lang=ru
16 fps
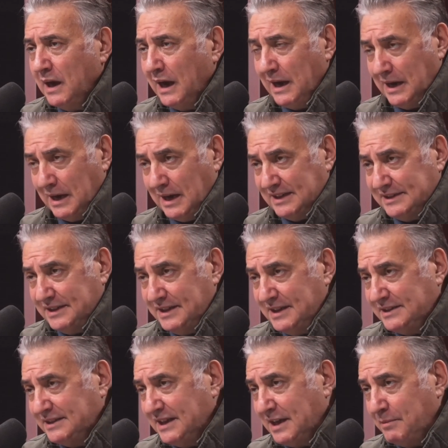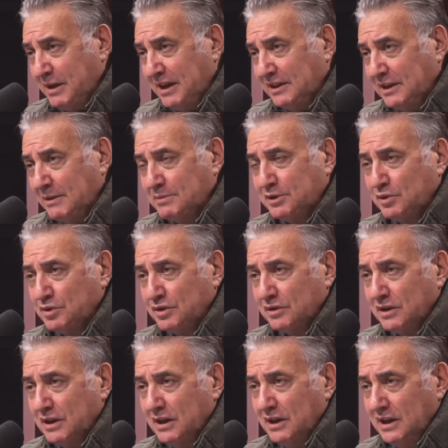А а сирийцы армяне там
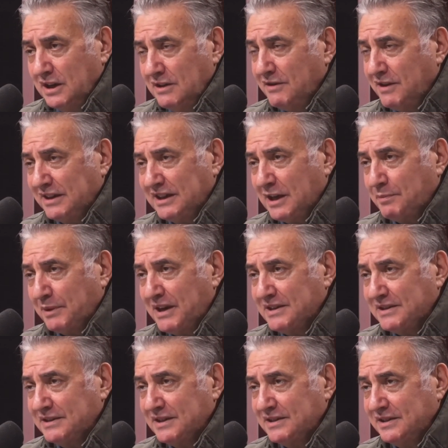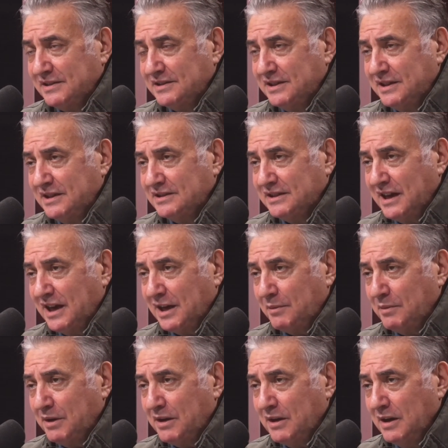служат и в рядах правительственных сил сирийской
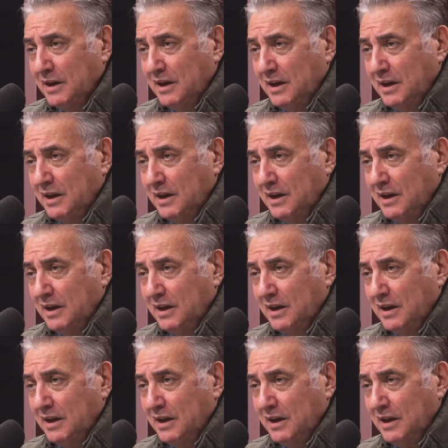армии,